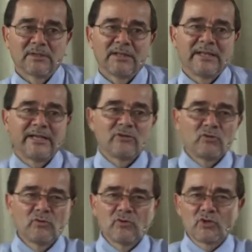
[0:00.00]
de
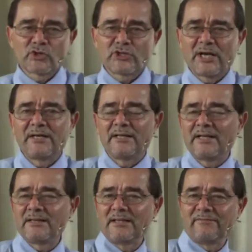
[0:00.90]
dudosa
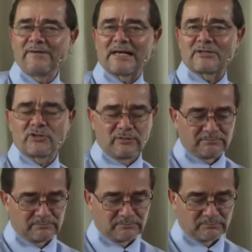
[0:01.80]
identificación.